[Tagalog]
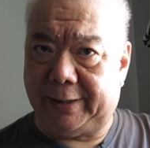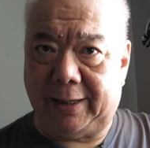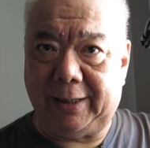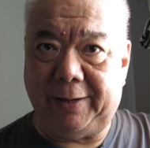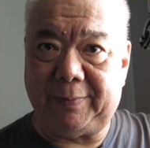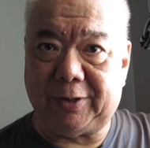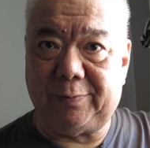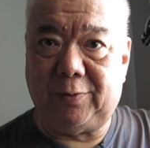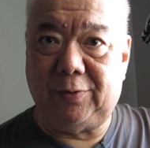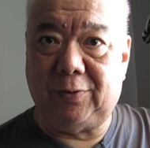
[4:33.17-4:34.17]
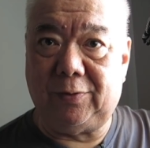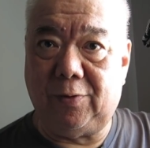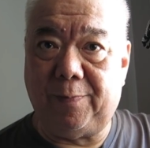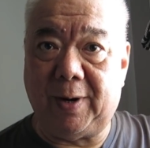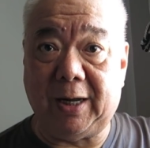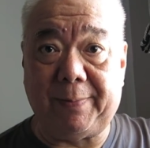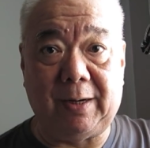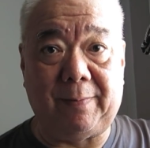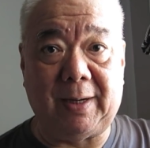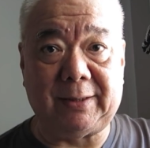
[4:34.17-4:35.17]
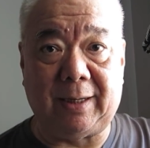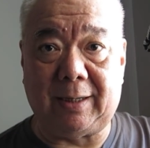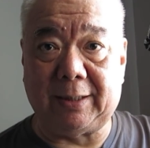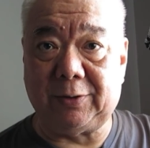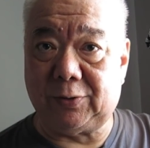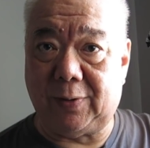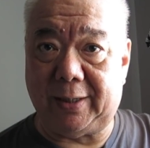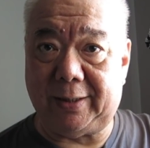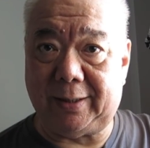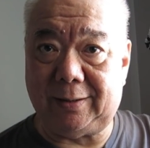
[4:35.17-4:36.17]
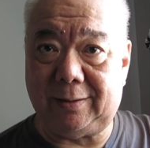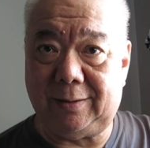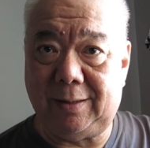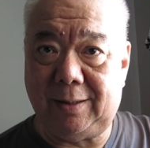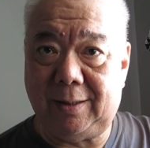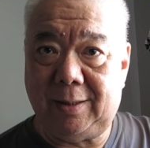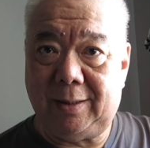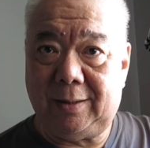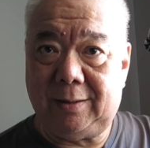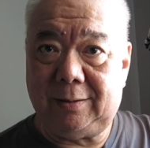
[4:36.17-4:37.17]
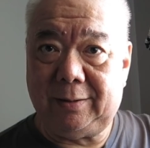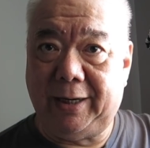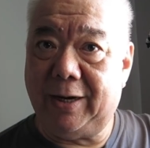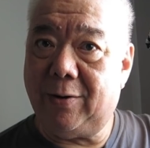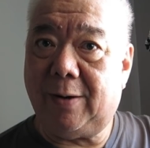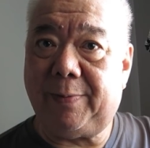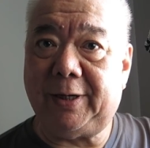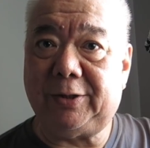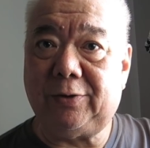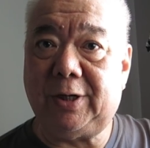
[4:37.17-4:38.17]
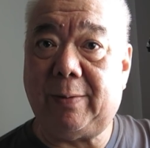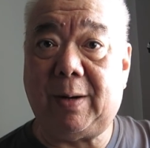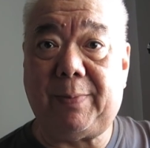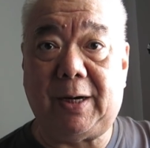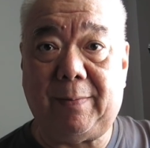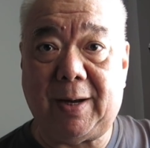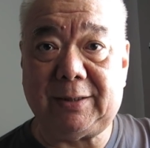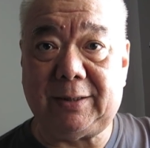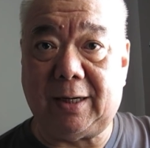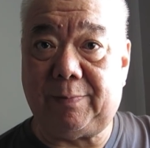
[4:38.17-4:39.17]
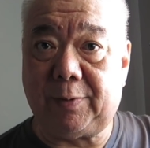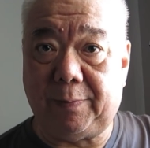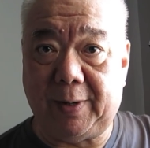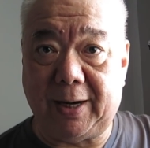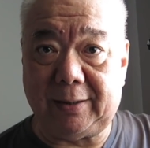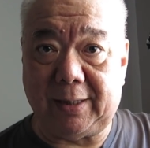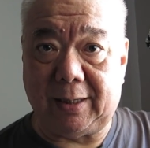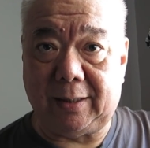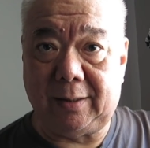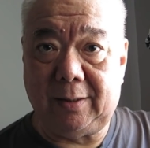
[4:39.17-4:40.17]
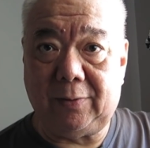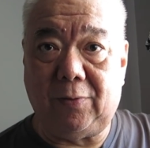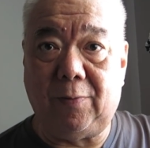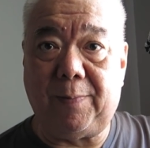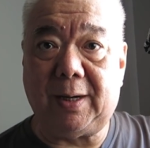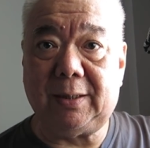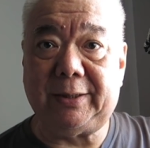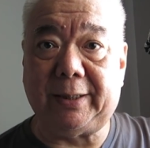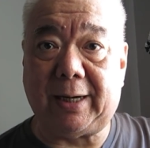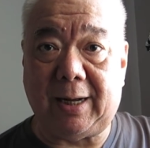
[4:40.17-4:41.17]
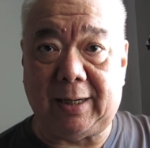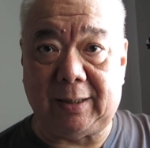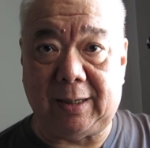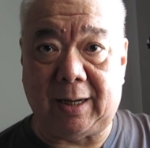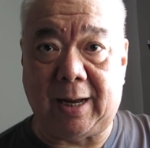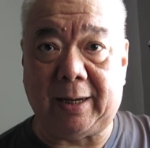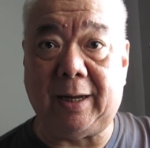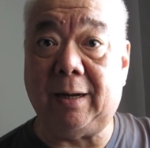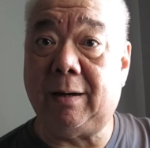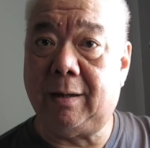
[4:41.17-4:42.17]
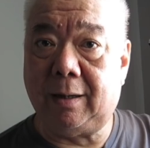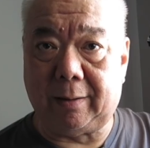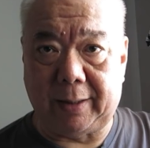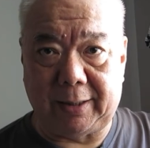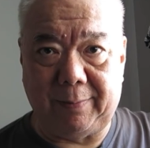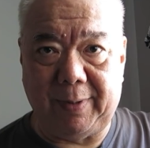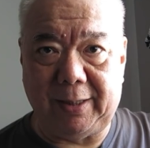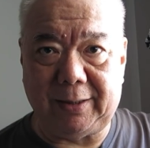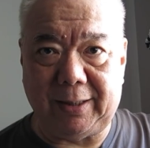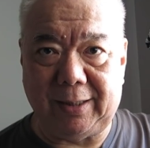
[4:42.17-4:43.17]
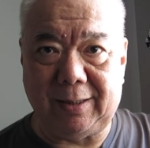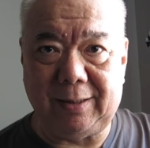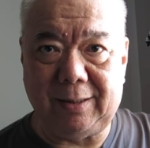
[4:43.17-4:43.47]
Sa halip na tumulong upang ipalabas ang katotohanan, ginawa pa nito na magpalabas ng propaganda upang siraan ang aking credibility.